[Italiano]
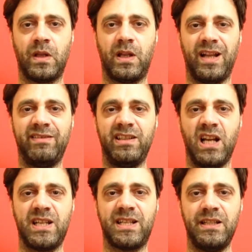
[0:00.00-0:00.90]
Caddi
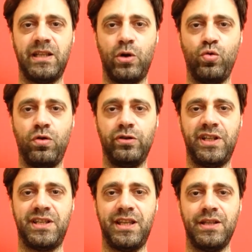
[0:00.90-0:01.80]
dalla sedia a lungo
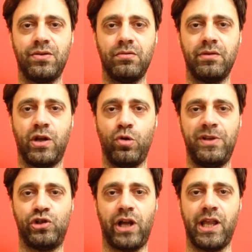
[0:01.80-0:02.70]
disteso e
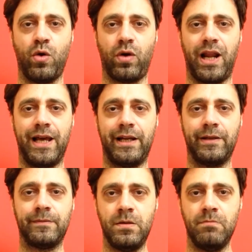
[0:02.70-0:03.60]
cominciai a
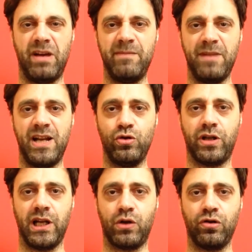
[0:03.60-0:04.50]
urlare. Man mano
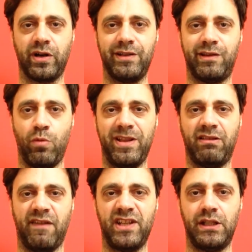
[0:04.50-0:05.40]
che la corrente
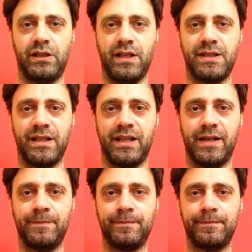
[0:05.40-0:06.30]
aumentava di
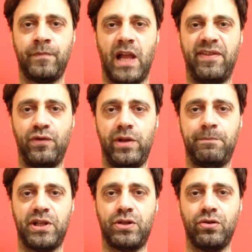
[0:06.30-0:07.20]
intensità, Avevo
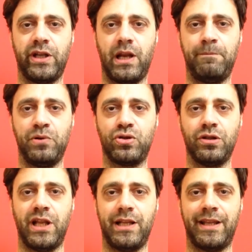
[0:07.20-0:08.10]
l'impressione che al
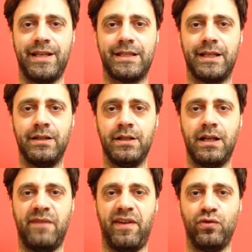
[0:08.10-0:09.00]
posto della testa
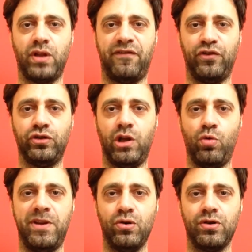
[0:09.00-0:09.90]
avevo una fonte
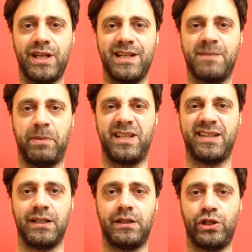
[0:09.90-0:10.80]
luminosa,
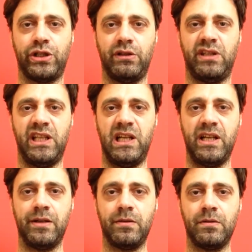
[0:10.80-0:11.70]
sprezzante
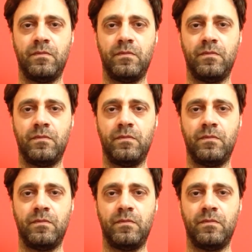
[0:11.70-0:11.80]
scintille.